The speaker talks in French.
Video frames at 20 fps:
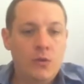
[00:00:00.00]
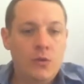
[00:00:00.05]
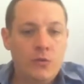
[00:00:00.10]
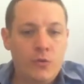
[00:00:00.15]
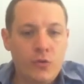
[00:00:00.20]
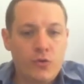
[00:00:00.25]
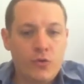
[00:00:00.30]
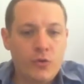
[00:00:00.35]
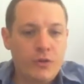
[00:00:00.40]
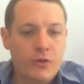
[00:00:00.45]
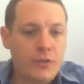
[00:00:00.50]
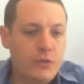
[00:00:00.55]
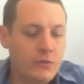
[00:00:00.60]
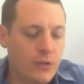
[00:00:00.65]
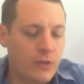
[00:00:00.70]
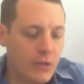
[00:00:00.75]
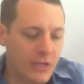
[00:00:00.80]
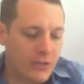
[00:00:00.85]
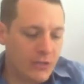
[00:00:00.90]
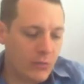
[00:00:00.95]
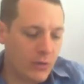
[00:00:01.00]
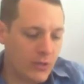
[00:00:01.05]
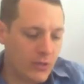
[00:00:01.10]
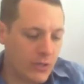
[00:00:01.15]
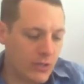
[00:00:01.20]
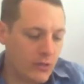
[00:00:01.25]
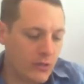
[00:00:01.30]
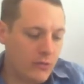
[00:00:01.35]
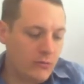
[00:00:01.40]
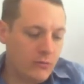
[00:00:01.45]
De l'autre côté, on a les
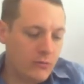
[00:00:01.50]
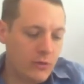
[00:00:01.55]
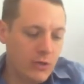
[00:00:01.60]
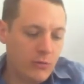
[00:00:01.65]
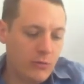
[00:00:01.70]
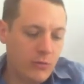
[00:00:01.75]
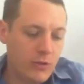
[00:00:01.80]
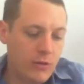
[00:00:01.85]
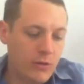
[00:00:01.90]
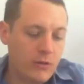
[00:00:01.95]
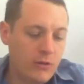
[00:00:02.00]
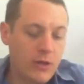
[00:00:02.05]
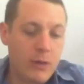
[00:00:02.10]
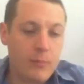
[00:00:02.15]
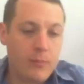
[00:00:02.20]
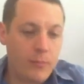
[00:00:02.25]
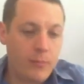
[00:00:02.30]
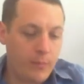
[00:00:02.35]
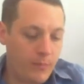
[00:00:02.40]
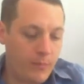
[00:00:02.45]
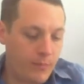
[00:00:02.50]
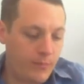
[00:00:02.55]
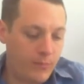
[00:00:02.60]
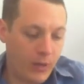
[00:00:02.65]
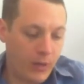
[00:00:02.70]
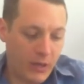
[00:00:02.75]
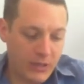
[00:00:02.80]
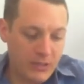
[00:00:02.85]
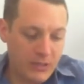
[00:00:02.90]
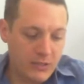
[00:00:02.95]
Troyens. Donc les Troyens, on a
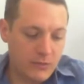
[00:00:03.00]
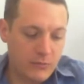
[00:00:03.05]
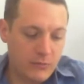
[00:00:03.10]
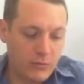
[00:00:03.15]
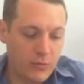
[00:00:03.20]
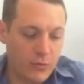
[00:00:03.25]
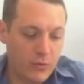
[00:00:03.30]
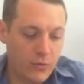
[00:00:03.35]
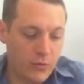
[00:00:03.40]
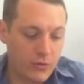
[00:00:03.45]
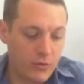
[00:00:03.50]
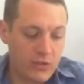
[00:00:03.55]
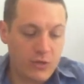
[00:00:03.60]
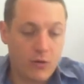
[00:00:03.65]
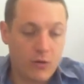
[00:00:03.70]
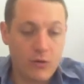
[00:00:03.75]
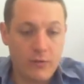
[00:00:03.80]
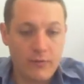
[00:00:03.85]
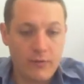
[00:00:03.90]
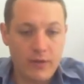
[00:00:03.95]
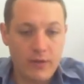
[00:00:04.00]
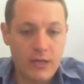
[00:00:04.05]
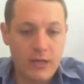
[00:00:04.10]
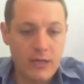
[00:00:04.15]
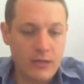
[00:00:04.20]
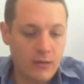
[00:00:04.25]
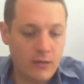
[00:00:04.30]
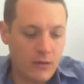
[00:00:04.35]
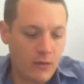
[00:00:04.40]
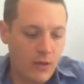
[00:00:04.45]
Paris, donc, euh, qui a enlevé
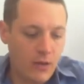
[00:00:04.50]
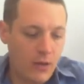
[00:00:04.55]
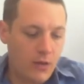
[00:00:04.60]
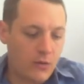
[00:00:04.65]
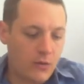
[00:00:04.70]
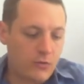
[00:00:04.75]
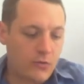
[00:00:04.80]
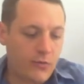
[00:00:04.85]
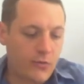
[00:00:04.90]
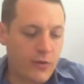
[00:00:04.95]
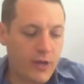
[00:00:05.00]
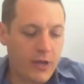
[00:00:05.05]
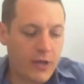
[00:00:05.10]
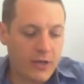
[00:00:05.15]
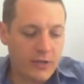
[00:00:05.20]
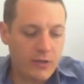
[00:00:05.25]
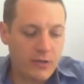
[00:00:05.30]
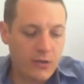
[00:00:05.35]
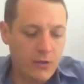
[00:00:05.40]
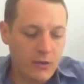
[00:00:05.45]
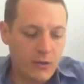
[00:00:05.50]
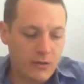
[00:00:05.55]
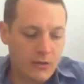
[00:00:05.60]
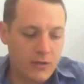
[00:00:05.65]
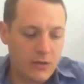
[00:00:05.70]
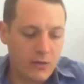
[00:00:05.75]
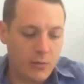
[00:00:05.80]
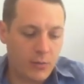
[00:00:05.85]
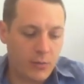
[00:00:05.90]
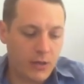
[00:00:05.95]
Hélène, son frère Hector,
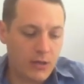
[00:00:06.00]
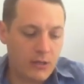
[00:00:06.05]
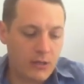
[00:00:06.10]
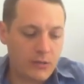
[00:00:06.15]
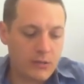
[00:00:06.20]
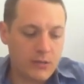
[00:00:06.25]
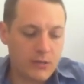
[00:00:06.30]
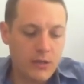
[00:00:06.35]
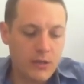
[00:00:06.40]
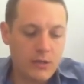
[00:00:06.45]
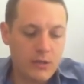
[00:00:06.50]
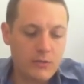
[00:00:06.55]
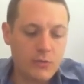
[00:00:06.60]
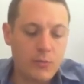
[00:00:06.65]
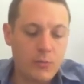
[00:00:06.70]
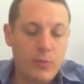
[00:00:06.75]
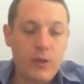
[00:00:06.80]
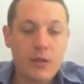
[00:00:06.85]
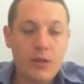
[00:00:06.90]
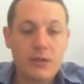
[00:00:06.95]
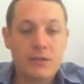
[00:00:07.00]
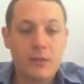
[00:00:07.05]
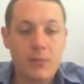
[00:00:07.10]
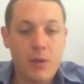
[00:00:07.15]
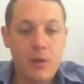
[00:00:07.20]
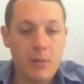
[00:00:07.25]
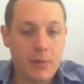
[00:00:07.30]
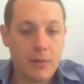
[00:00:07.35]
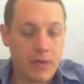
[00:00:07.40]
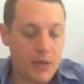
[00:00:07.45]
qui est le prince, et son père qui
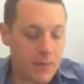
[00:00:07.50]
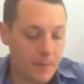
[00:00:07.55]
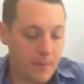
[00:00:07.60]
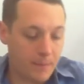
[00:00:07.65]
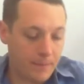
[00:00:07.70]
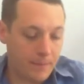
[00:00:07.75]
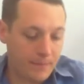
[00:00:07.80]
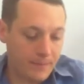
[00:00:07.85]
s'appelle Priam.